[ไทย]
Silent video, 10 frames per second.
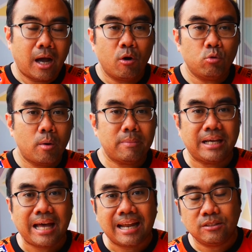เข้าร่วม
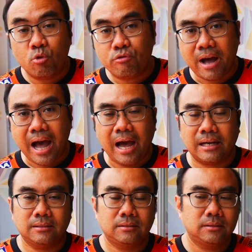รายการยูฟ่า
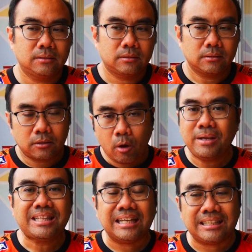ก็
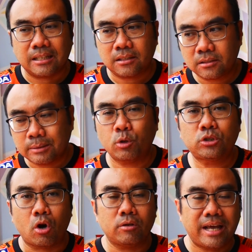ไม่ต่างจากสโม
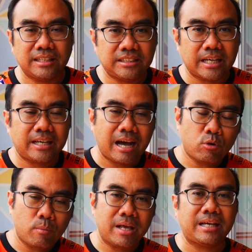สรเอเชียที่เข้า
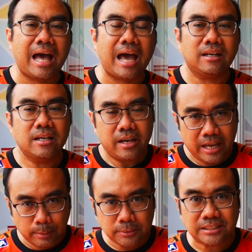ร่วมรายการ
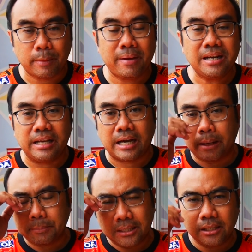AFC Champions League
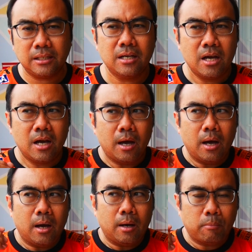ครับคือ
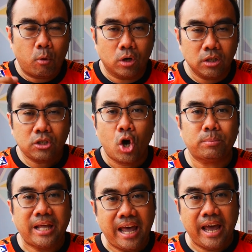ผลตอ
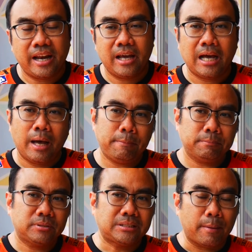บแทนนะครับ
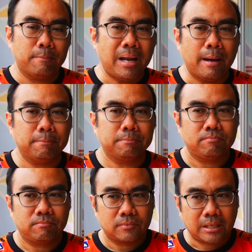สำหรับ
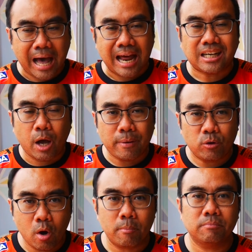การเข้าไป
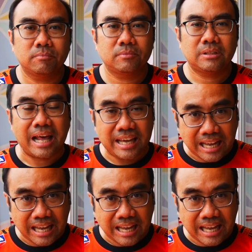ร่วมรา